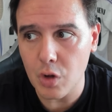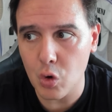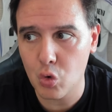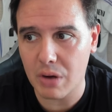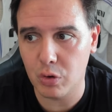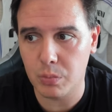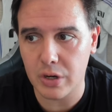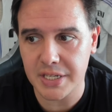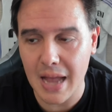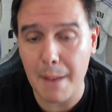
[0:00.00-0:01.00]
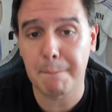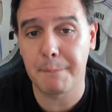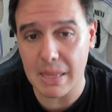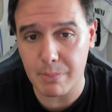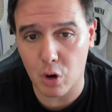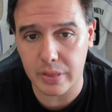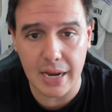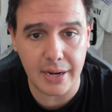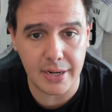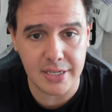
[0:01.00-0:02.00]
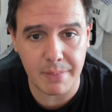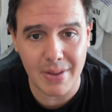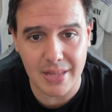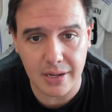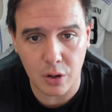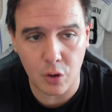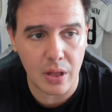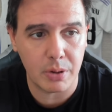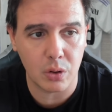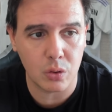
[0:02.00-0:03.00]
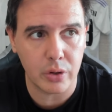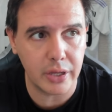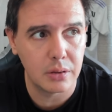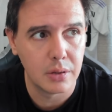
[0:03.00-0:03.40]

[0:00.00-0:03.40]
una futbolista primordial en el esquema táctico de Alberto Toril.